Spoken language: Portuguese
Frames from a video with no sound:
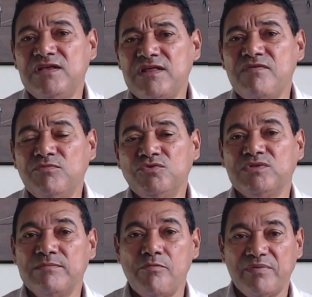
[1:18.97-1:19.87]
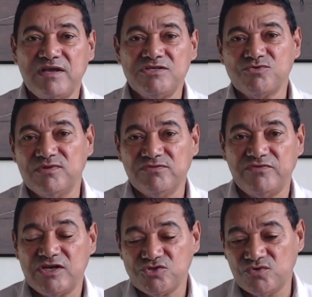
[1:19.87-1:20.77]
E teve muito tempo para isso quando
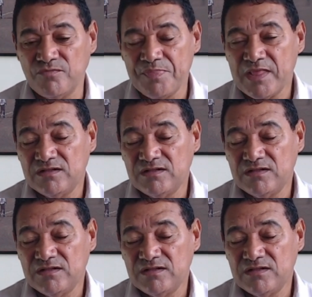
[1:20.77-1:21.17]
viajou.